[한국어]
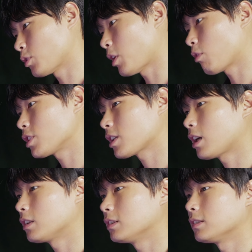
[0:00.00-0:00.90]
촬영
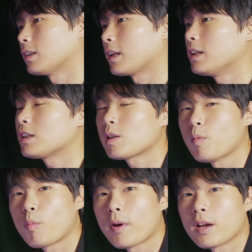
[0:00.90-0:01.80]
시간은 한
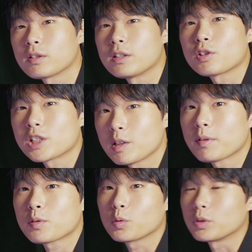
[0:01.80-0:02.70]
1.5배에서
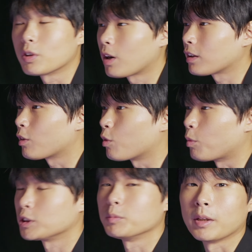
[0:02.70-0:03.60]
1.7배 정도 늘어났다고
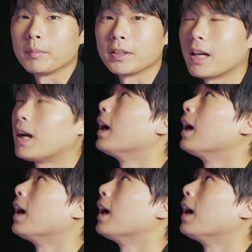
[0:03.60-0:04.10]
보시면 됩니다